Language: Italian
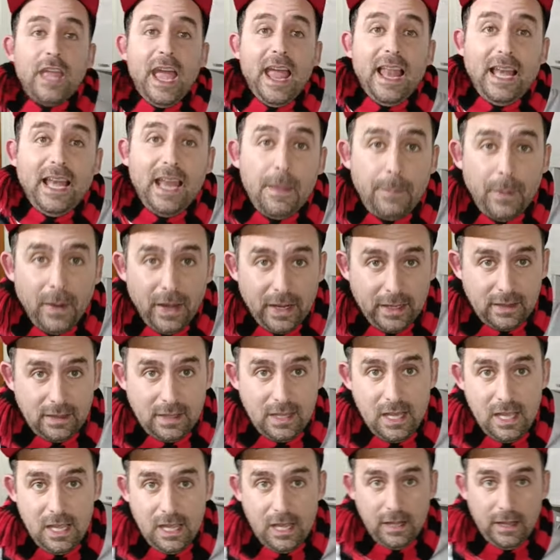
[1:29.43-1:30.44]
delle
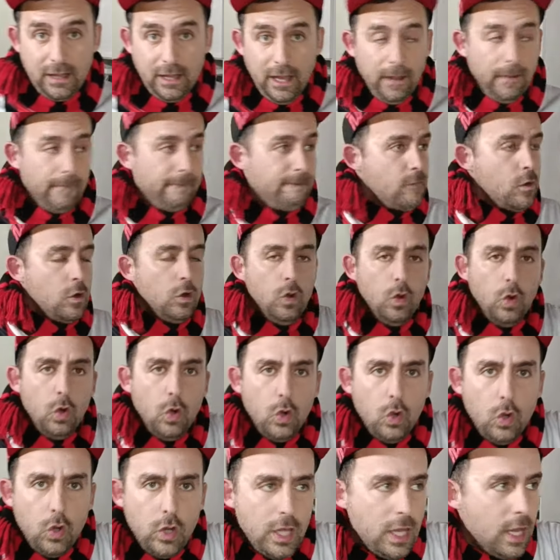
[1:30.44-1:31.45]
partite
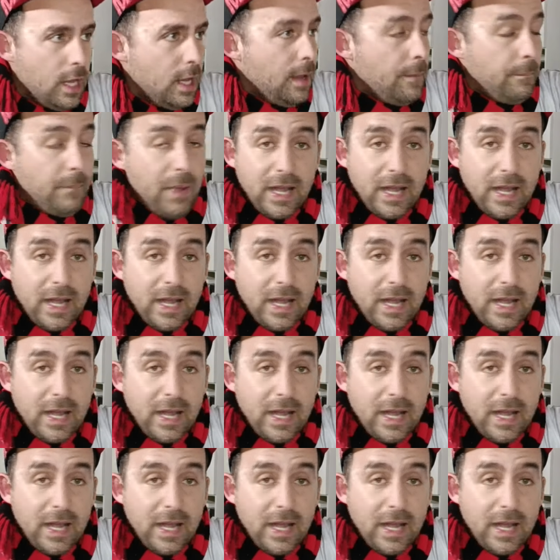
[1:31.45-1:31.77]
lui,